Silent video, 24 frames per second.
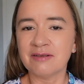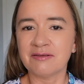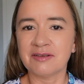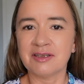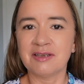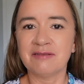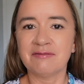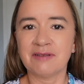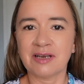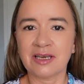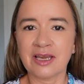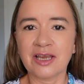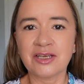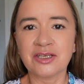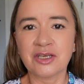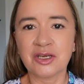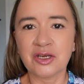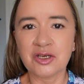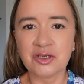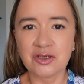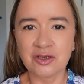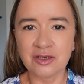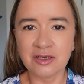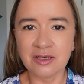dowiadywania się
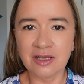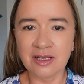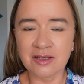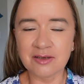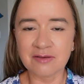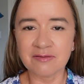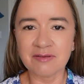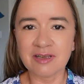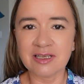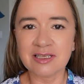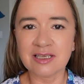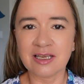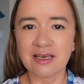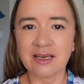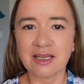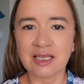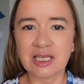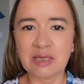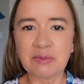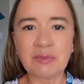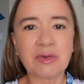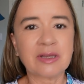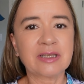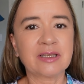nieco więcej na
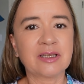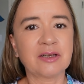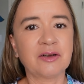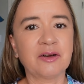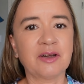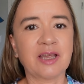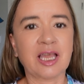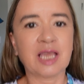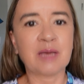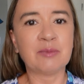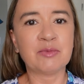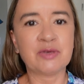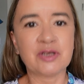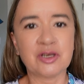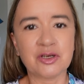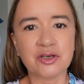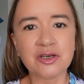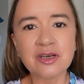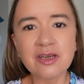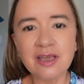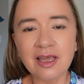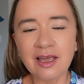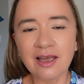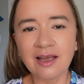temat tego, jak im się
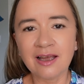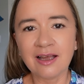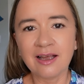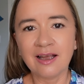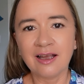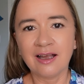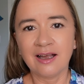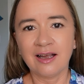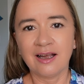żyje,